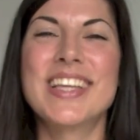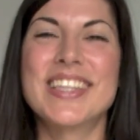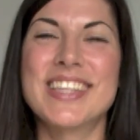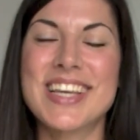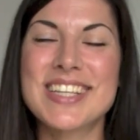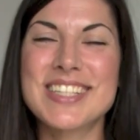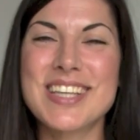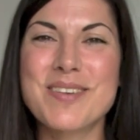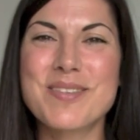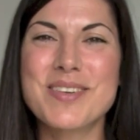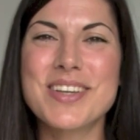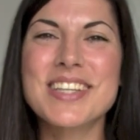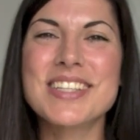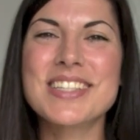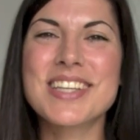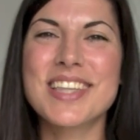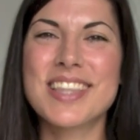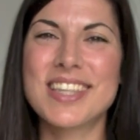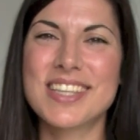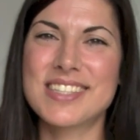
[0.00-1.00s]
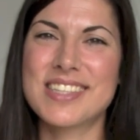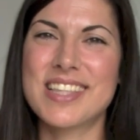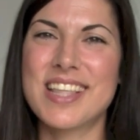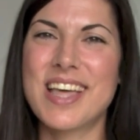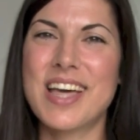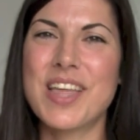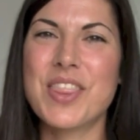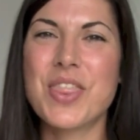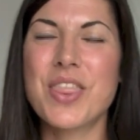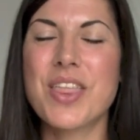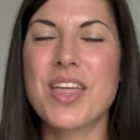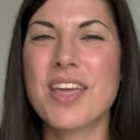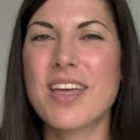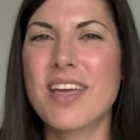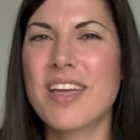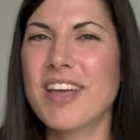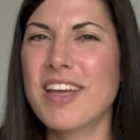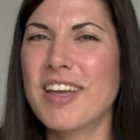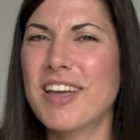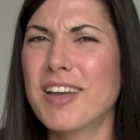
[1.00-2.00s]
Ya sabéis que desde
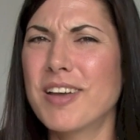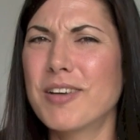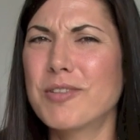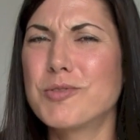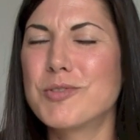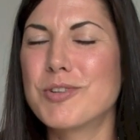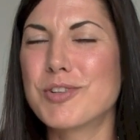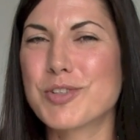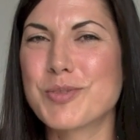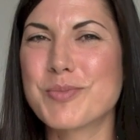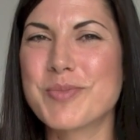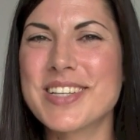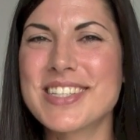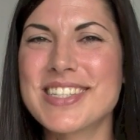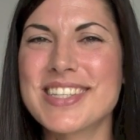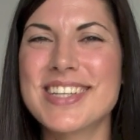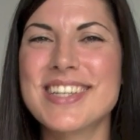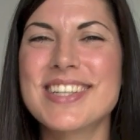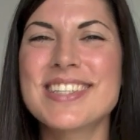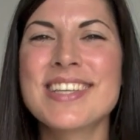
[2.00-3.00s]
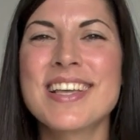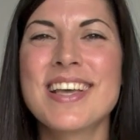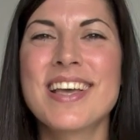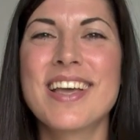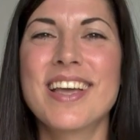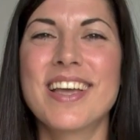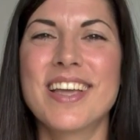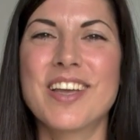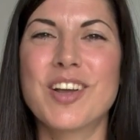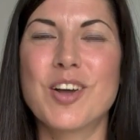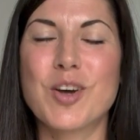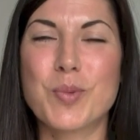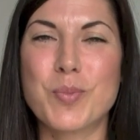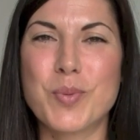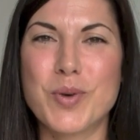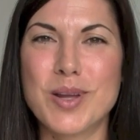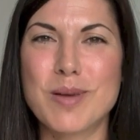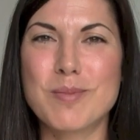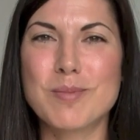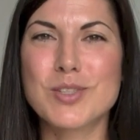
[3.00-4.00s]
hace unos meses
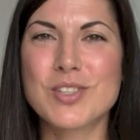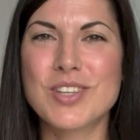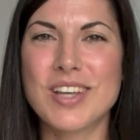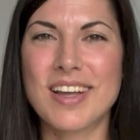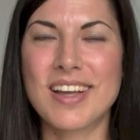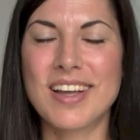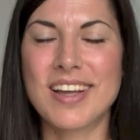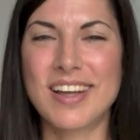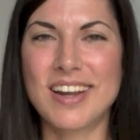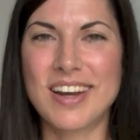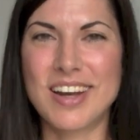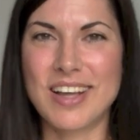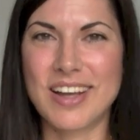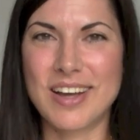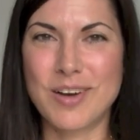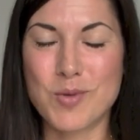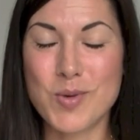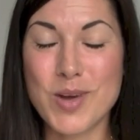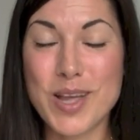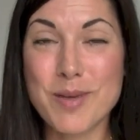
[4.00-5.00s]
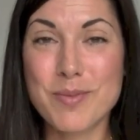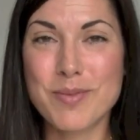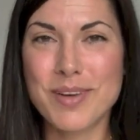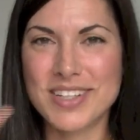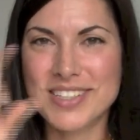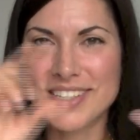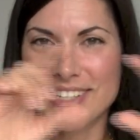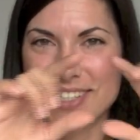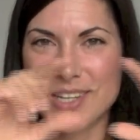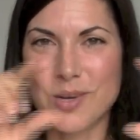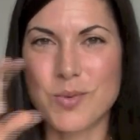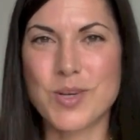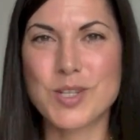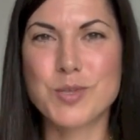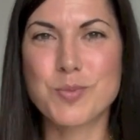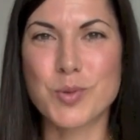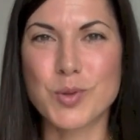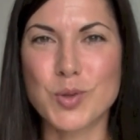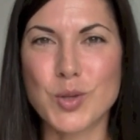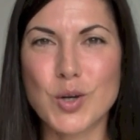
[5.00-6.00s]
incorporamos a la web
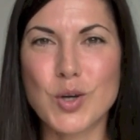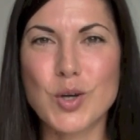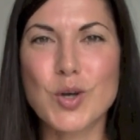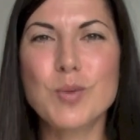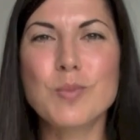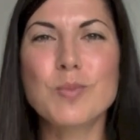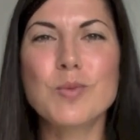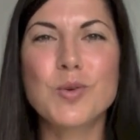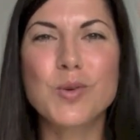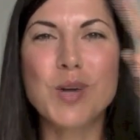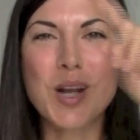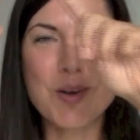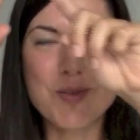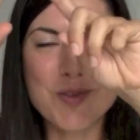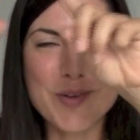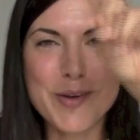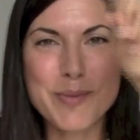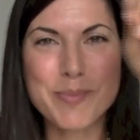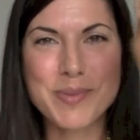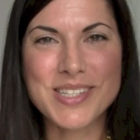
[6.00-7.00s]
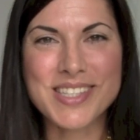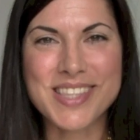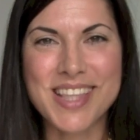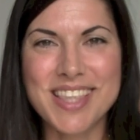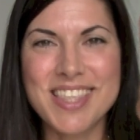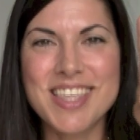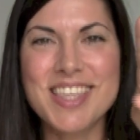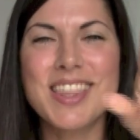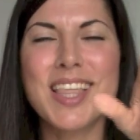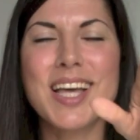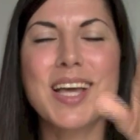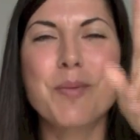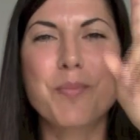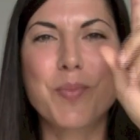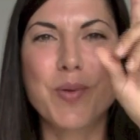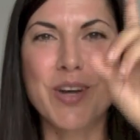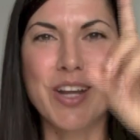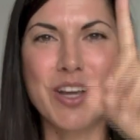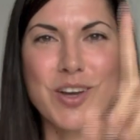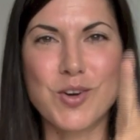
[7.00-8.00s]
isasaways.com una nueva pestañita que
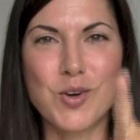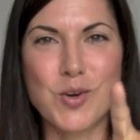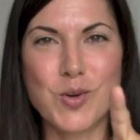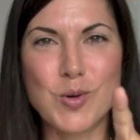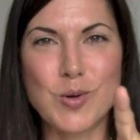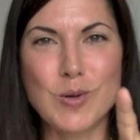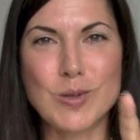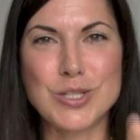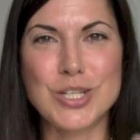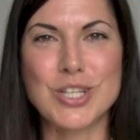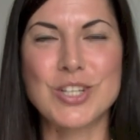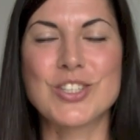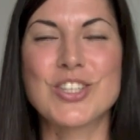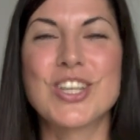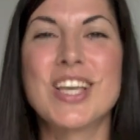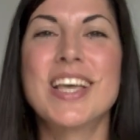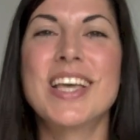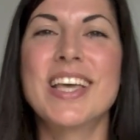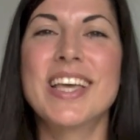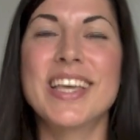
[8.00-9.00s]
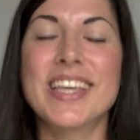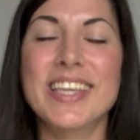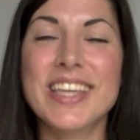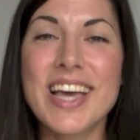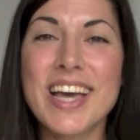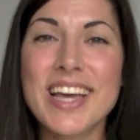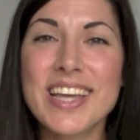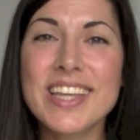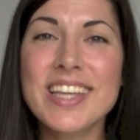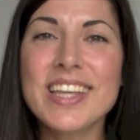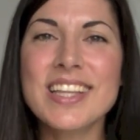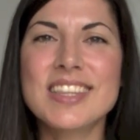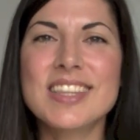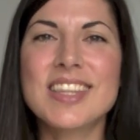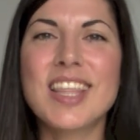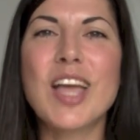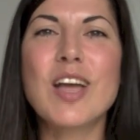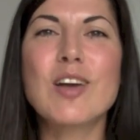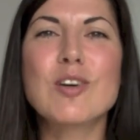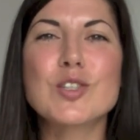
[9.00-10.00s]
pone concursos y ahí
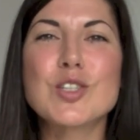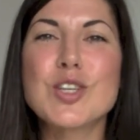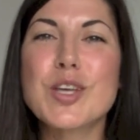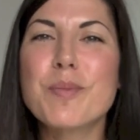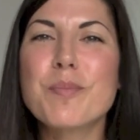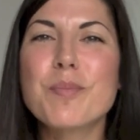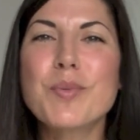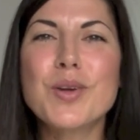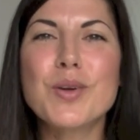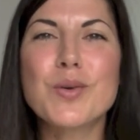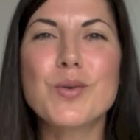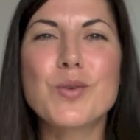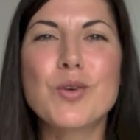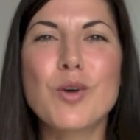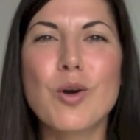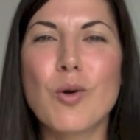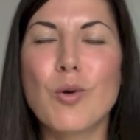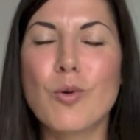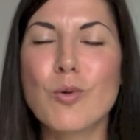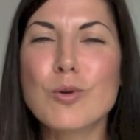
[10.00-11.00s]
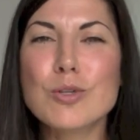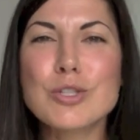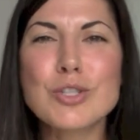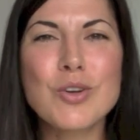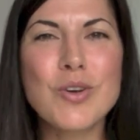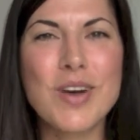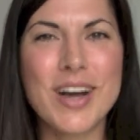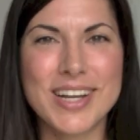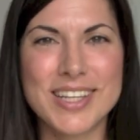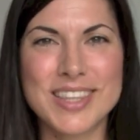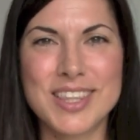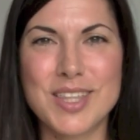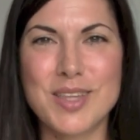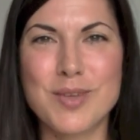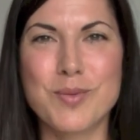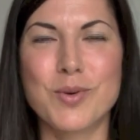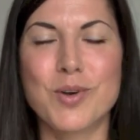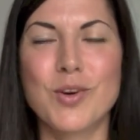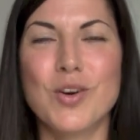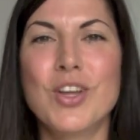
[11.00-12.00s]
tengo siempre un concurso
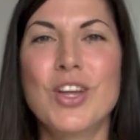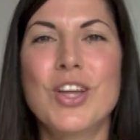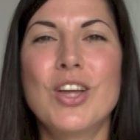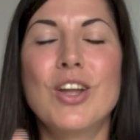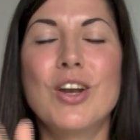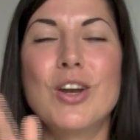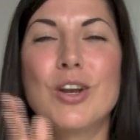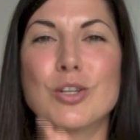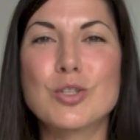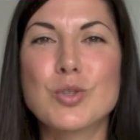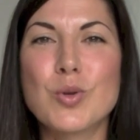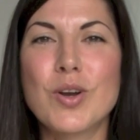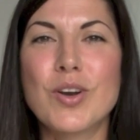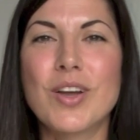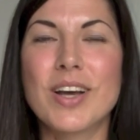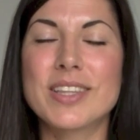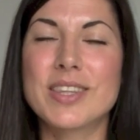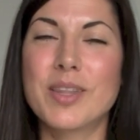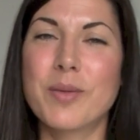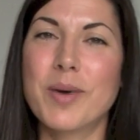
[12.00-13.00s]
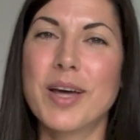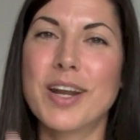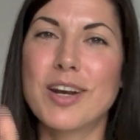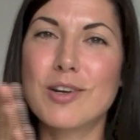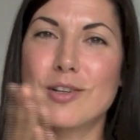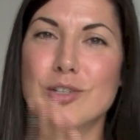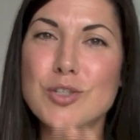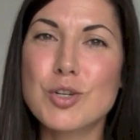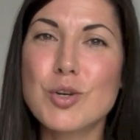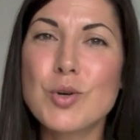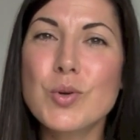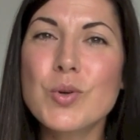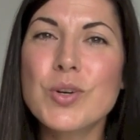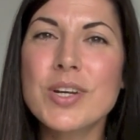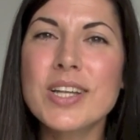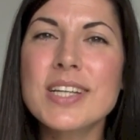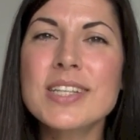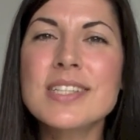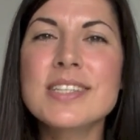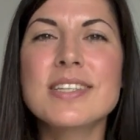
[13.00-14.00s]
activo. Lo suelo activar los
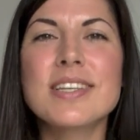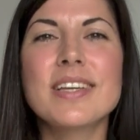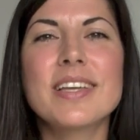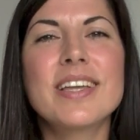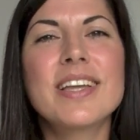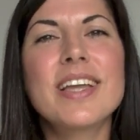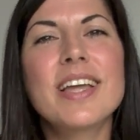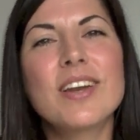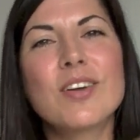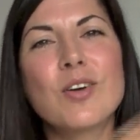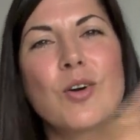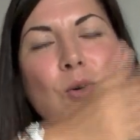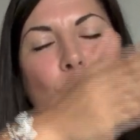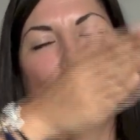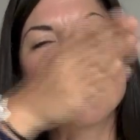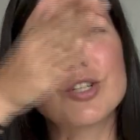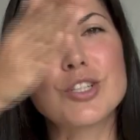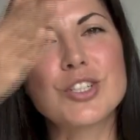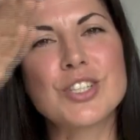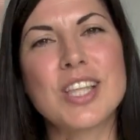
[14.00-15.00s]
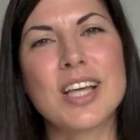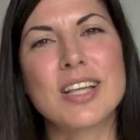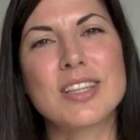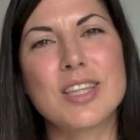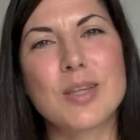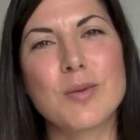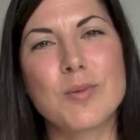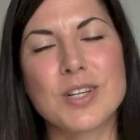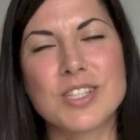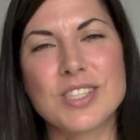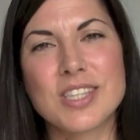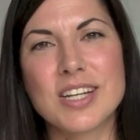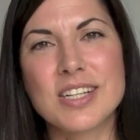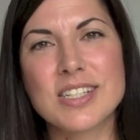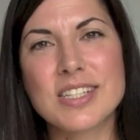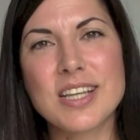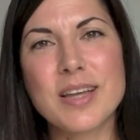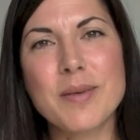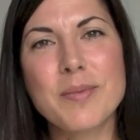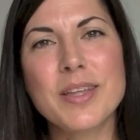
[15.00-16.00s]
lunes y el concurso está activo hasta
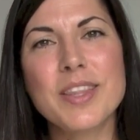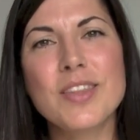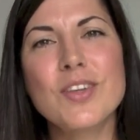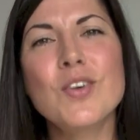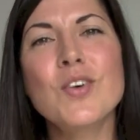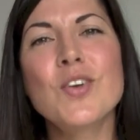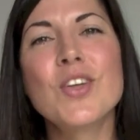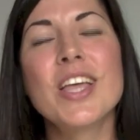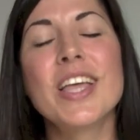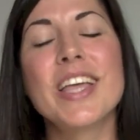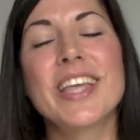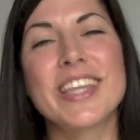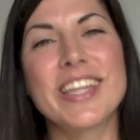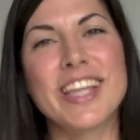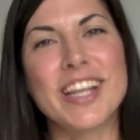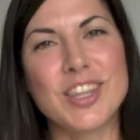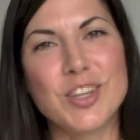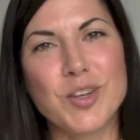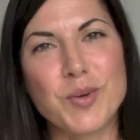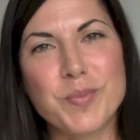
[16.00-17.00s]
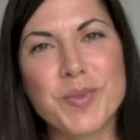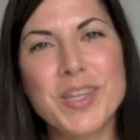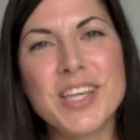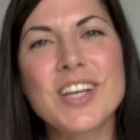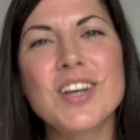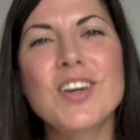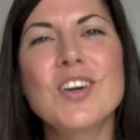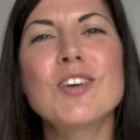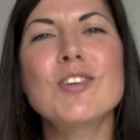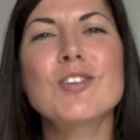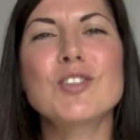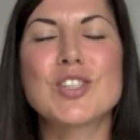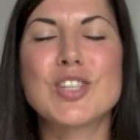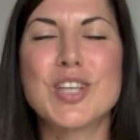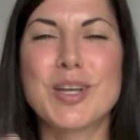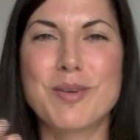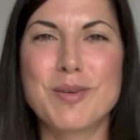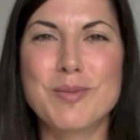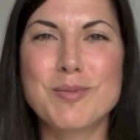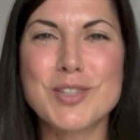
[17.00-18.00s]
el sábado y el domingo
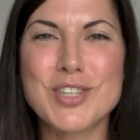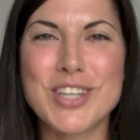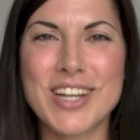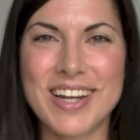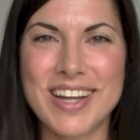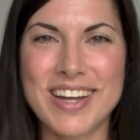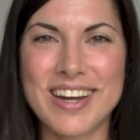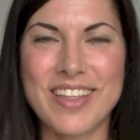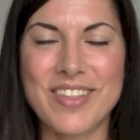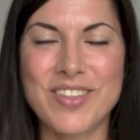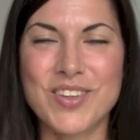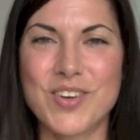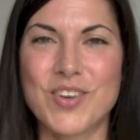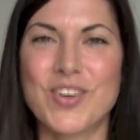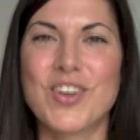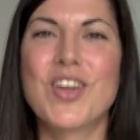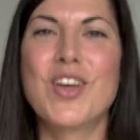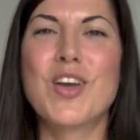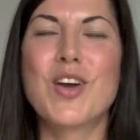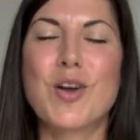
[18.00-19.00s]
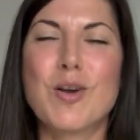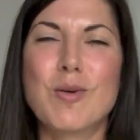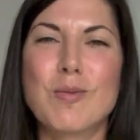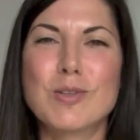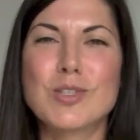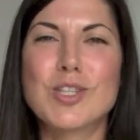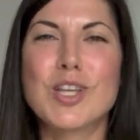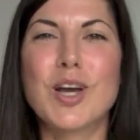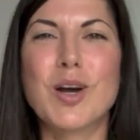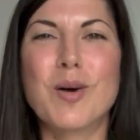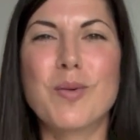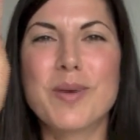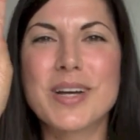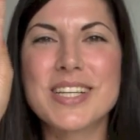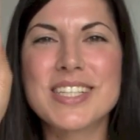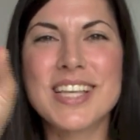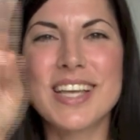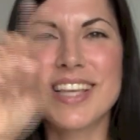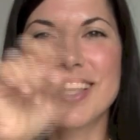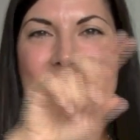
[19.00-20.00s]
sabemos el ganador. Como os digo,
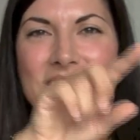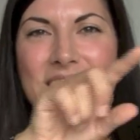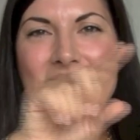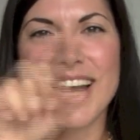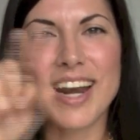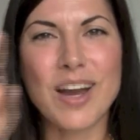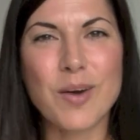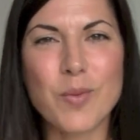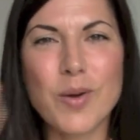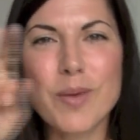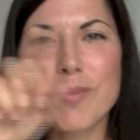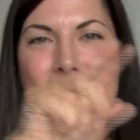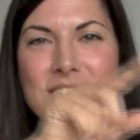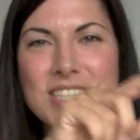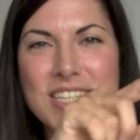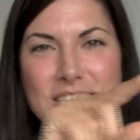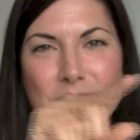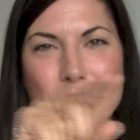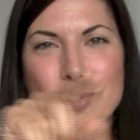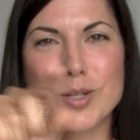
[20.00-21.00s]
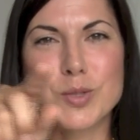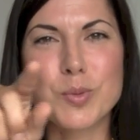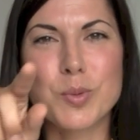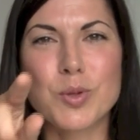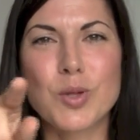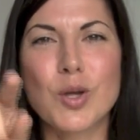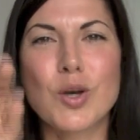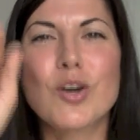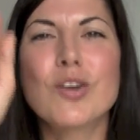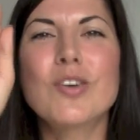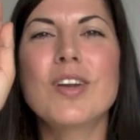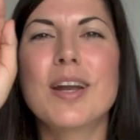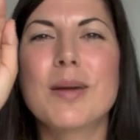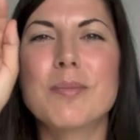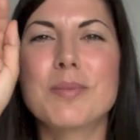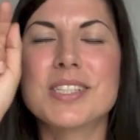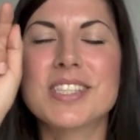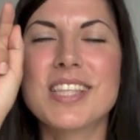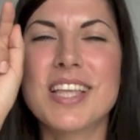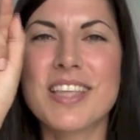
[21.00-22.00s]
vais allí a la web, vais a a
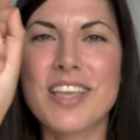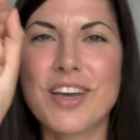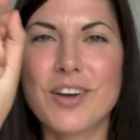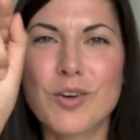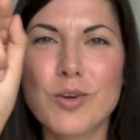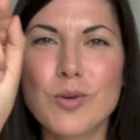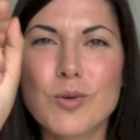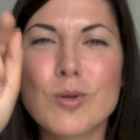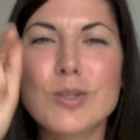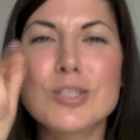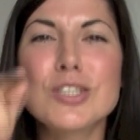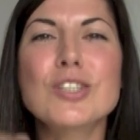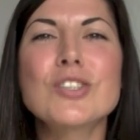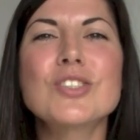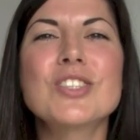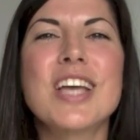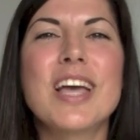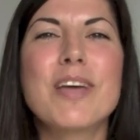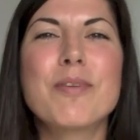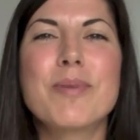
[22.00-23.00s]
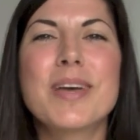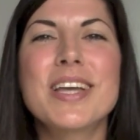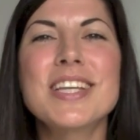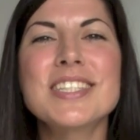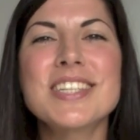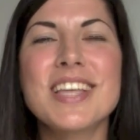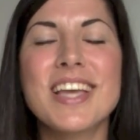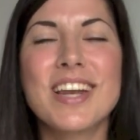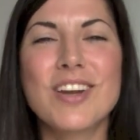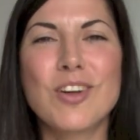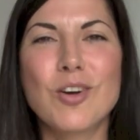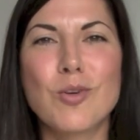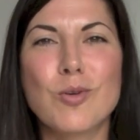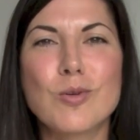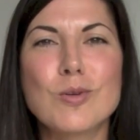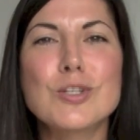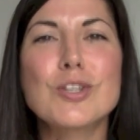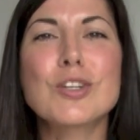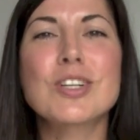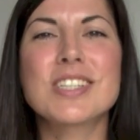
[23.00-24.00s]
la pestaña concursos y ahí veis el
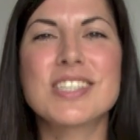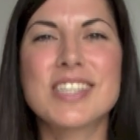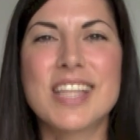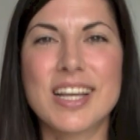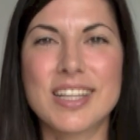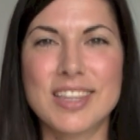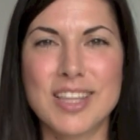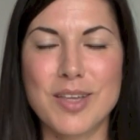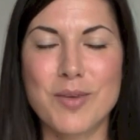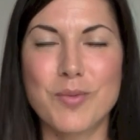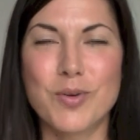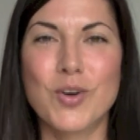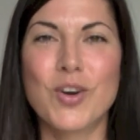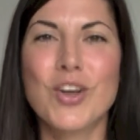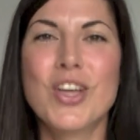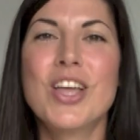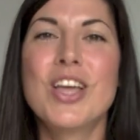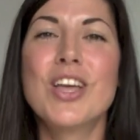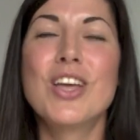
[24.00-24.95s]
concurso que está activo.